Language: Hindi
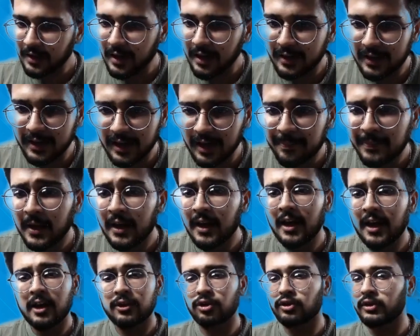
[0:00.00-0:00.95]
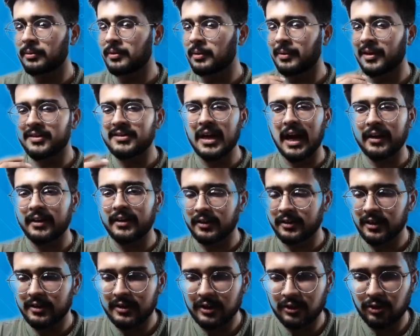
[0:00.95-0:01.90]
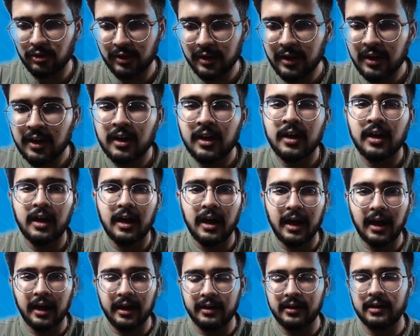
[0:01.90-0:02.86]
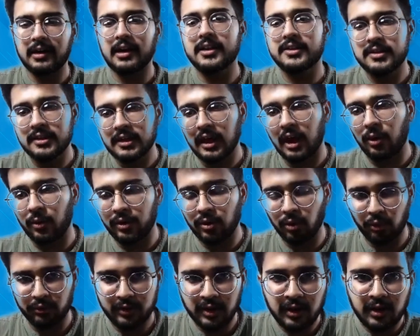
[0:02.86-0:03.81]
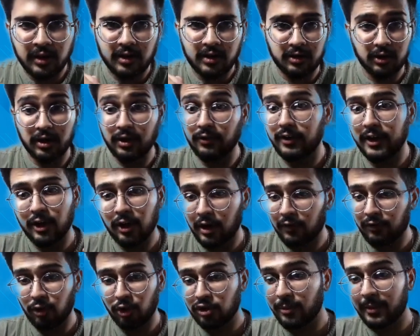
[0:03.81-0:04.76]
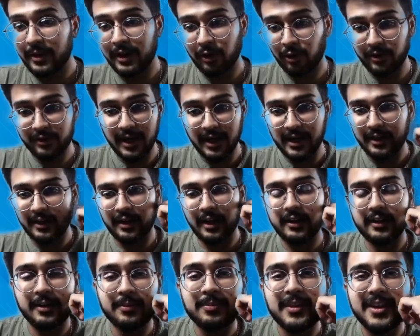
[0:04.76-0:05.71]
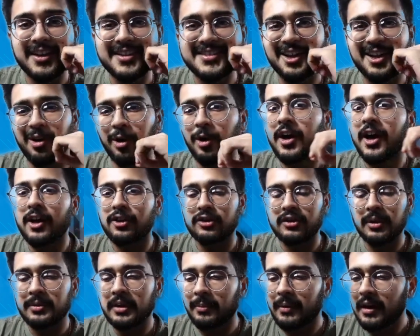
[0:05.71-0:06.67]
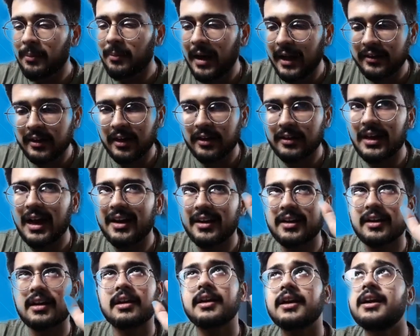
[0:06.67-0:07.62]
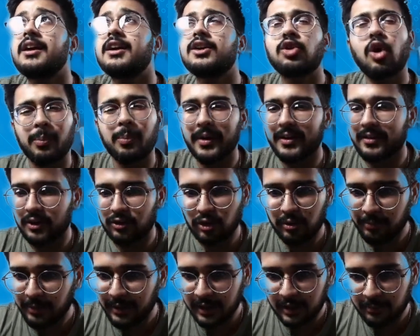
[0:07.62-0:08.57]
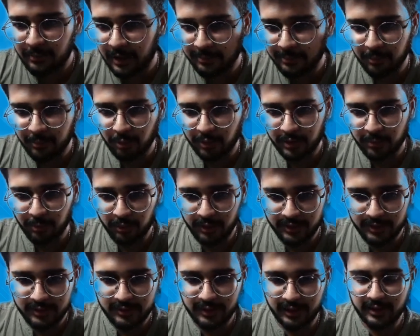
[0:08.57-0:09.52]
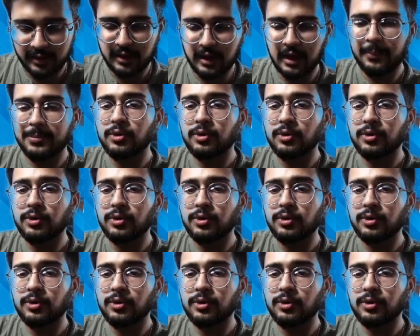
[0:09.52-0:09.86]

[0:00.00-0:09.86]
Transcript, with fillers: ठीक है तो सबसे पहले स्टार्ट करते हैं चीजों से एंड लेट्स सी हाउ इट गोज़ क्योंकि वीडियो का फ्लो तो मैंने कोई डिसाइड करा नहीं चलो तो सबसे पहले बात करते हैं आर्टिकल के टॉपिक से जो मेरे दिमाग में मोटी मोटी चीज आ रही है अब